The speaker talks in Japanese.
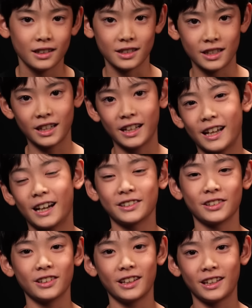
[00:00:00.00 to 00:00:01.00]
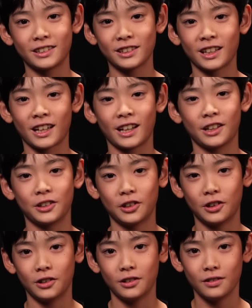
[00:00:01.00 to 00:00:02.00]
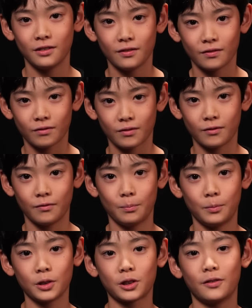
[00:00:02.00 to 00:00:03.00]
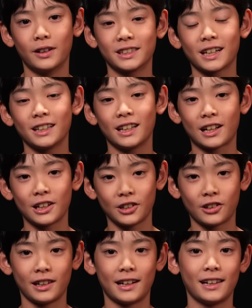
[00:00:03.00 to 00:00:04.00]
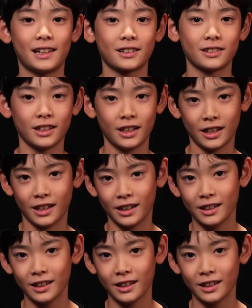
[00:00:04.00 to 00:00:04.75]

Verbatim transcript: 家で遊んでいるんだけれど、うん、もっと技ができるようになりたくて